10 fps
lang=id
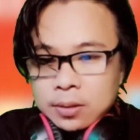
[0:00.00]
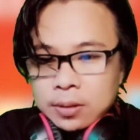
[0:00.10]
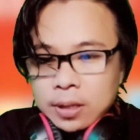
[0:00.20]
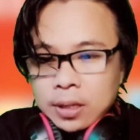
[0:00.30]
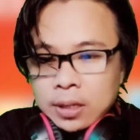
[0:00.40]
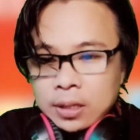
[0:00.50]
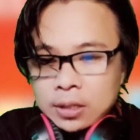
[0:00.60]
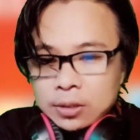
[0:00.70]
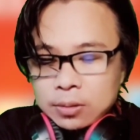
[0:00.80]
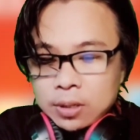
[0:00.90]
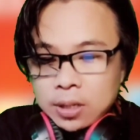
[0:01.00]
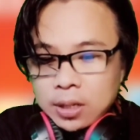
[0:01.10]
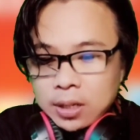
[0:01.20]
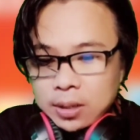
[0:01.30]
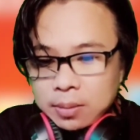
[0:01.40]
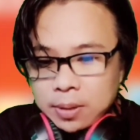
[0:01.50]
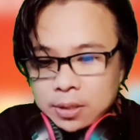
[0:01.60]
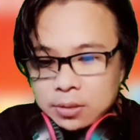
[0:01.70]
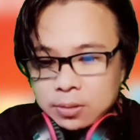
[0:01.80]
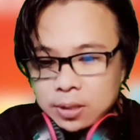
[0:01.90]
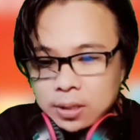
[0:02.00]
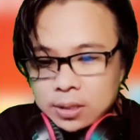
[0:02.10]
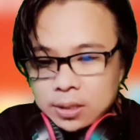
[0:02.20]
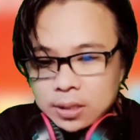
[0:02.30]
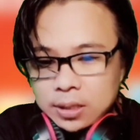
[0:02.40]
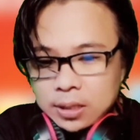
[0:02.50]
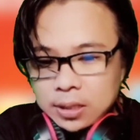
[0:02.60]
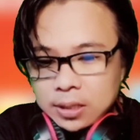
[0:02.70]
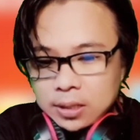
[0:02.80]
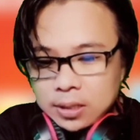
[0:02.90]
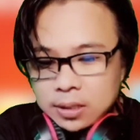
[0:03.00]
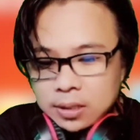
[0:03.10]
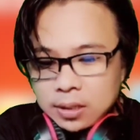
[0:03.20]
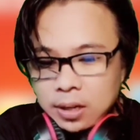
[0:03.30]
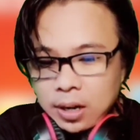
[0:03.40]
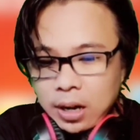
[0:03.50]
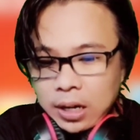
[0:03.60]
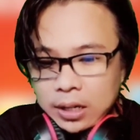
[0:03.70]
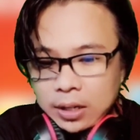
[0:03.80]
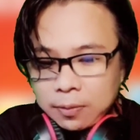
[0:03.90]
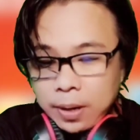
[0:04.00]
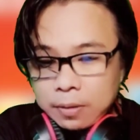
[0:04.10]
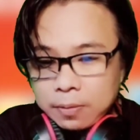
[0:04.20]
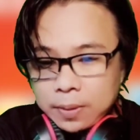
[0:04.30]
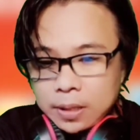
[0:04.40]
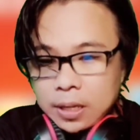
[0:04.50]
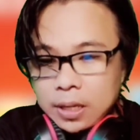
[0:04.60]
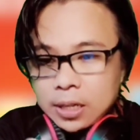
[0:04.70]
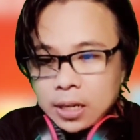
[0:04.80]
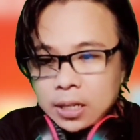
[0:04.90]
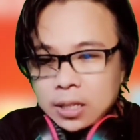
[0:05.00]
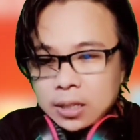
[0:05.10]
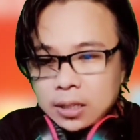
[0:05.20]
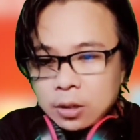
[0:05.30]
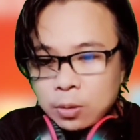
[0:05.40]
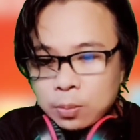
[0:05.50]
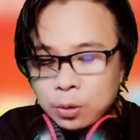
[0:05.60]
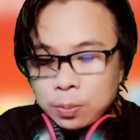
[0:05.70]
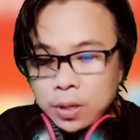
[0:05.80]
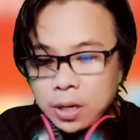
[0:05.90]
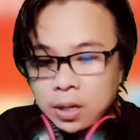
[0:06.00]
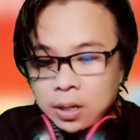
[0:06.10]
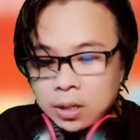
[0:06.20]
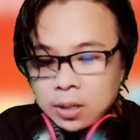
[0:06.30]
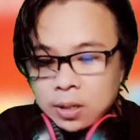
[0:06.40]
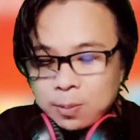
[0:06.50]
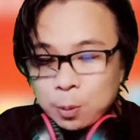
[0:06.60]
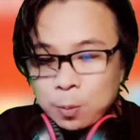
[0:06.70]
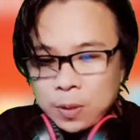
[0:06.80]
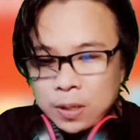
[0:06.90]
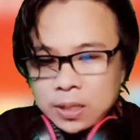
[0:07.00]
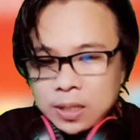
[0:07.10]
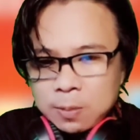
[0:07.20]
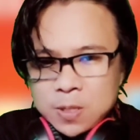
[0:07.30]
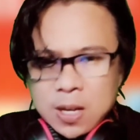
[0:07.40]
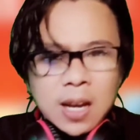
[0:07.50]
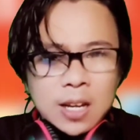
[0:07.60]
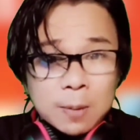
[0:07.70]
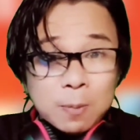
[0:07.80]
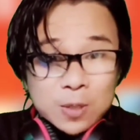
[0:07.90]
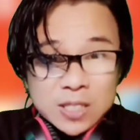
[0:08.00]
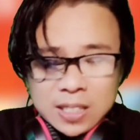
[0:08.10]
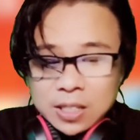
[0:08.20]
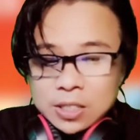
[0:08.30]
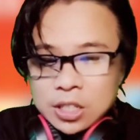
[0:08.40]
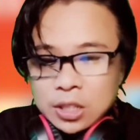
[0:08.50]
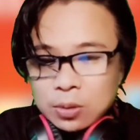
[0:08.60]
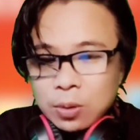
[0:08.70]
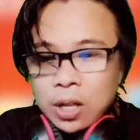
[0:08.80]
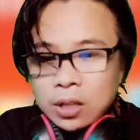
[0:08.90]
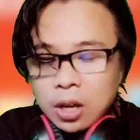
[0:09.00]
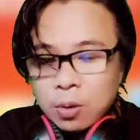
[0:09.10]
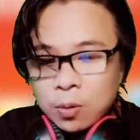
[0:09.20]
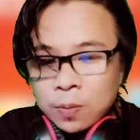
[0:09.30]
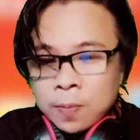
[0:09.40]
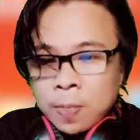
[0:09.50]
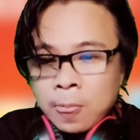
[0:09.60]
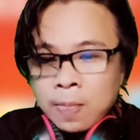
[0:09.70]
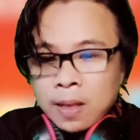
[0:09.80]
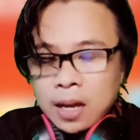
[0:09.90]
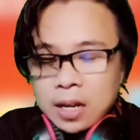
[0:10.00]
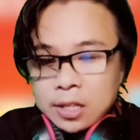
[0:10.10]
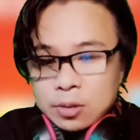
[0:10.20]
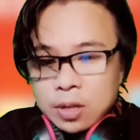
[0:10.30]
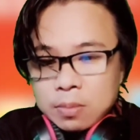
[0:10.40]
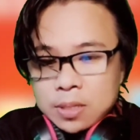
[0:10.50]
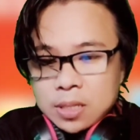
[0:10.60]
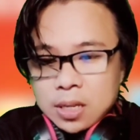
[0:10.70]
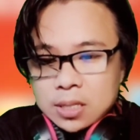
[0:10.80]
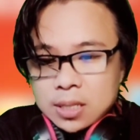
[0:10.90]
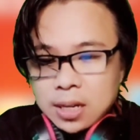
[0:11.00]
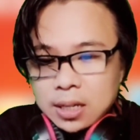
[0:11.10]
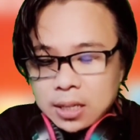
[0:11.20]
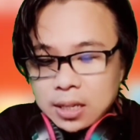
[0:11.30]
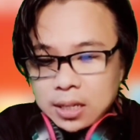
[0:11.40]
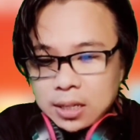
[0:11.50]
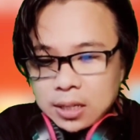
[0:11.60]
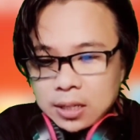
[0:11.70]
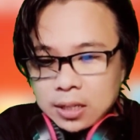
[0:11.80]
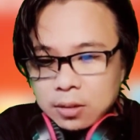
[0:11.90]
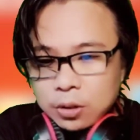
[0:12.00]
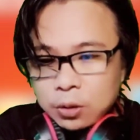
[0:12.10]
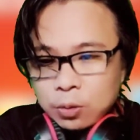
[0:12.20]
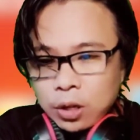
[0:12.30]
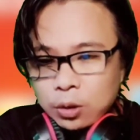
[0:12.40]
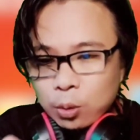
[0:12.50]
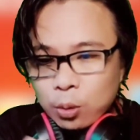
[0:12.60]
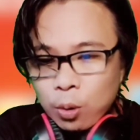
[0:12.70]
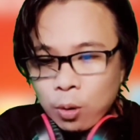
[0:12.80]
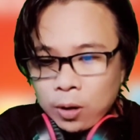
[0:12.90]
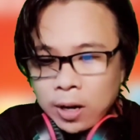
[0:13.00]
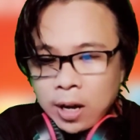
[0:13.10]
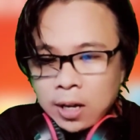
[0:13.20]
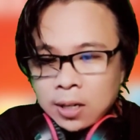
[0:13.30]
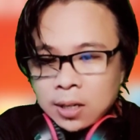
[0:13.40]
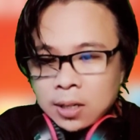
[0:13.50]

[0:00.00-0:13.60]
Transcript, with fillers: Oke, ini sudah masuk ya di sini. Ah, ini private dia. Cari grup-grup yang publik yang bisa kalian posting di situ atau kalian juga bisa cek ya di oh, ini udah toko orang